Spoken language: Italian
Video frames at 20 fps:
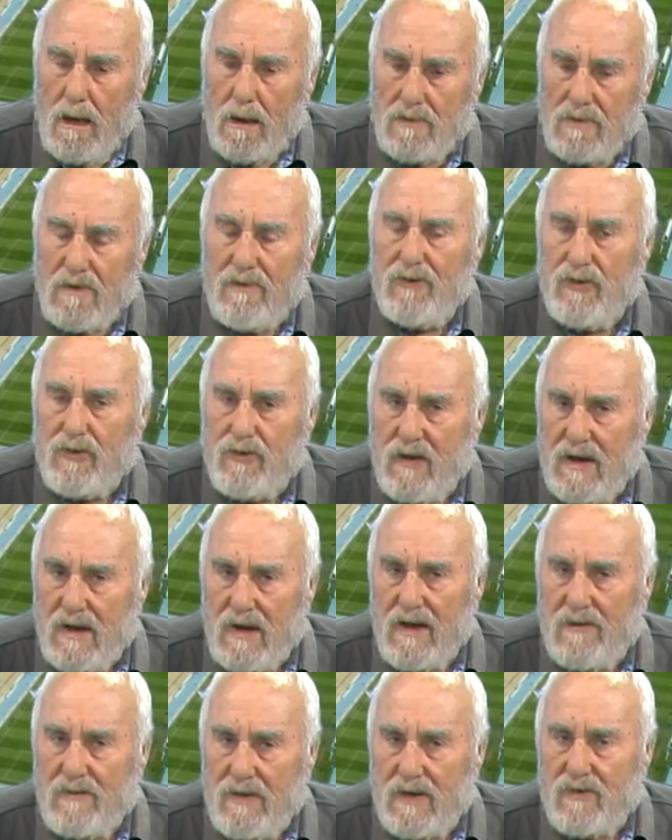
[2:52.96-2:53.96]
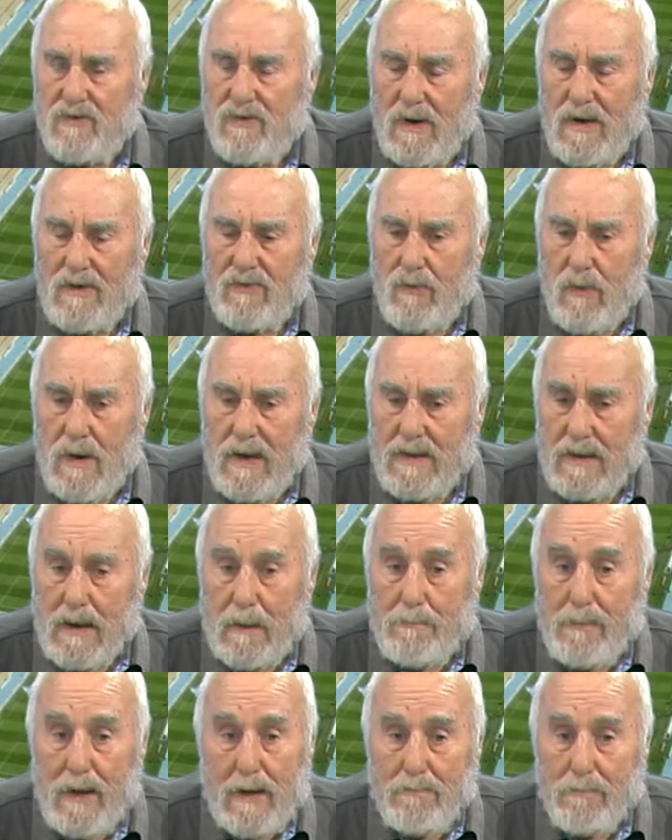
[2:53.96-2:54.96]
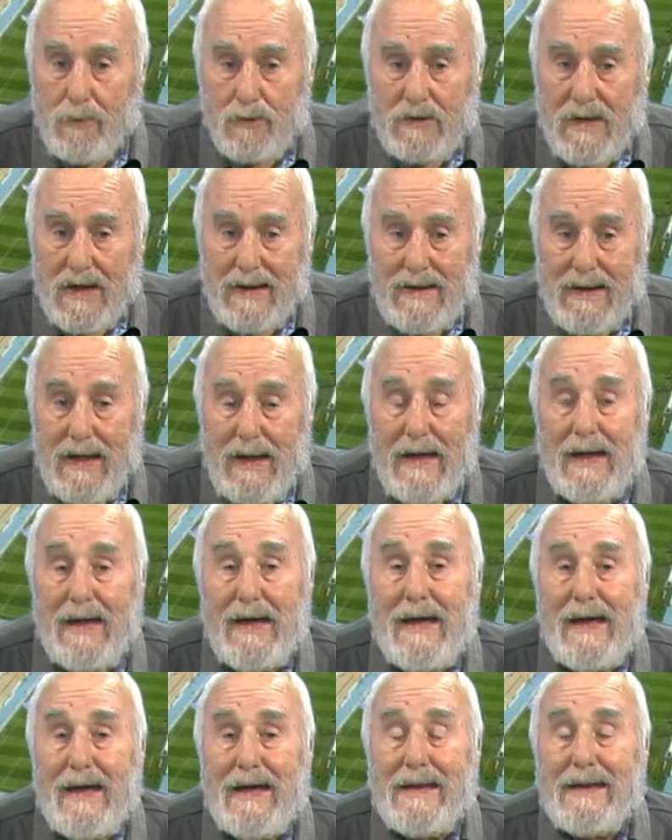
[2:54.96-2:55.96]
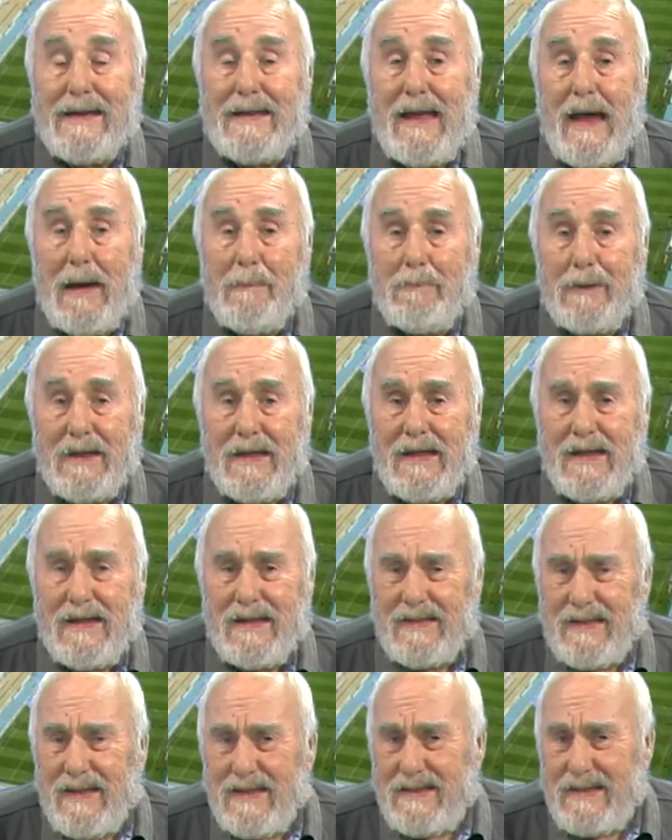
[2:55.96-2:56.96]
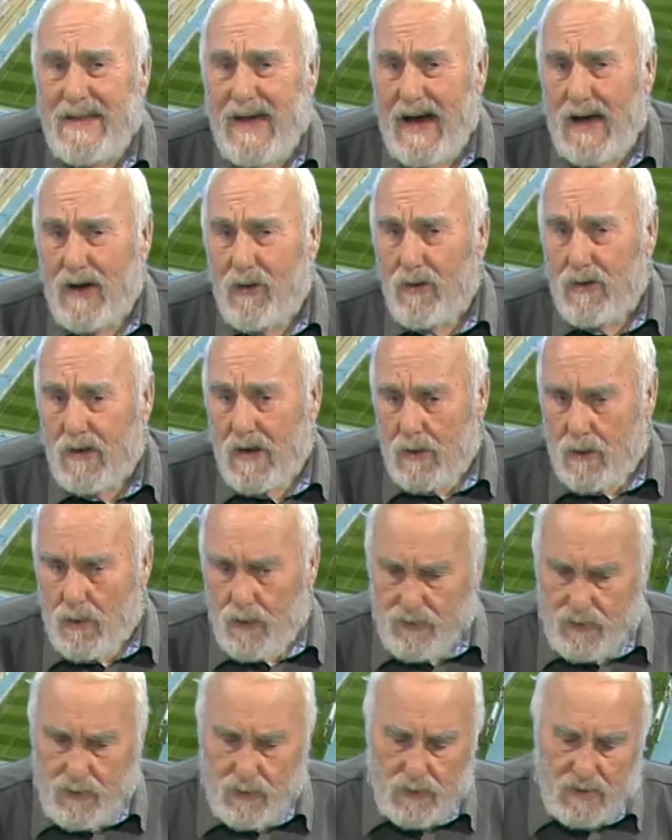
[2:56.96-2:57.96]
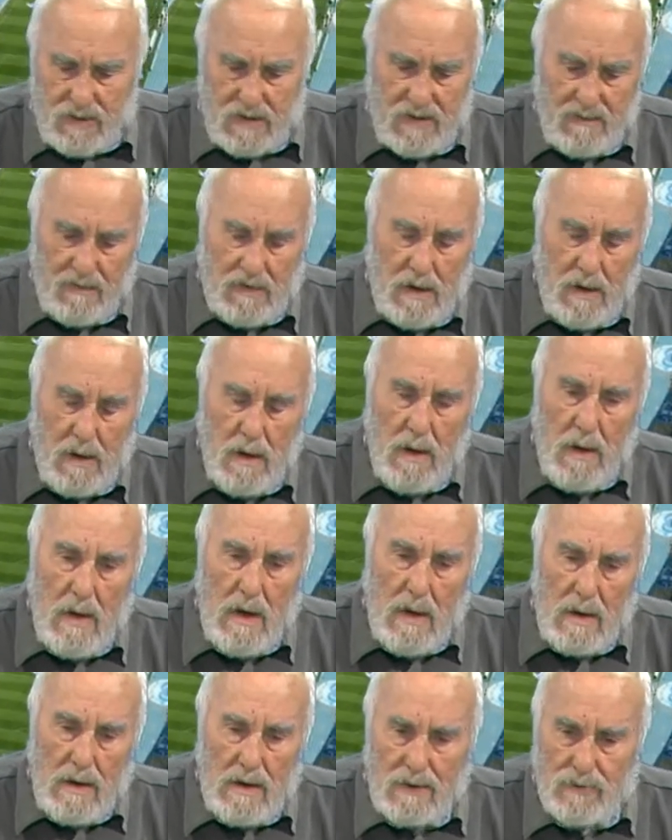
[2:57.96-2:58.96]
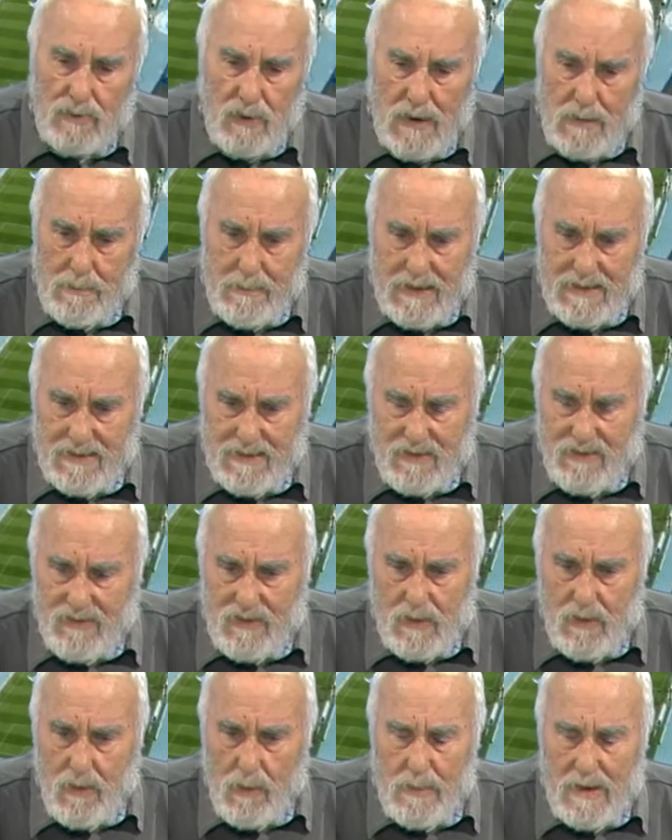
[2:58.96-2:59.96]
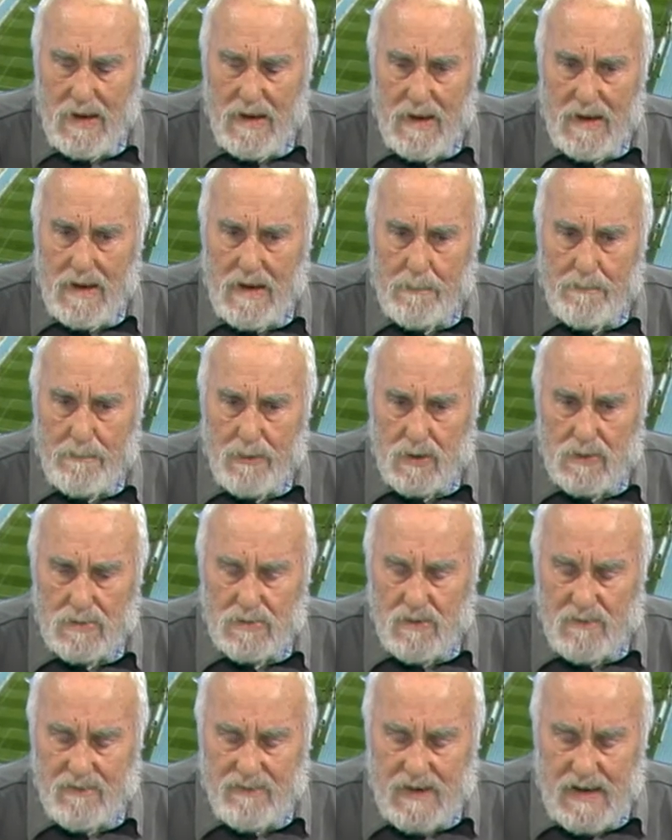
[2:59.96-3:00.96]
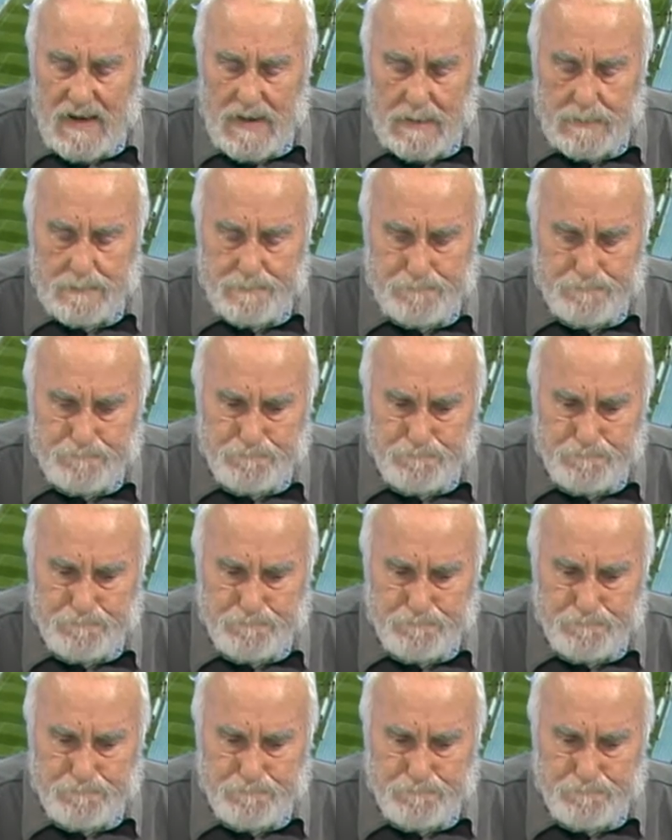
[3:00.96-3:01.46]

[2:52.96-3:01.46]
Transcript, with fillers: tifoseria verso la squadra per poter riaprire dei dialoghi costruttivi. Naturalmente siccome il rapporto fra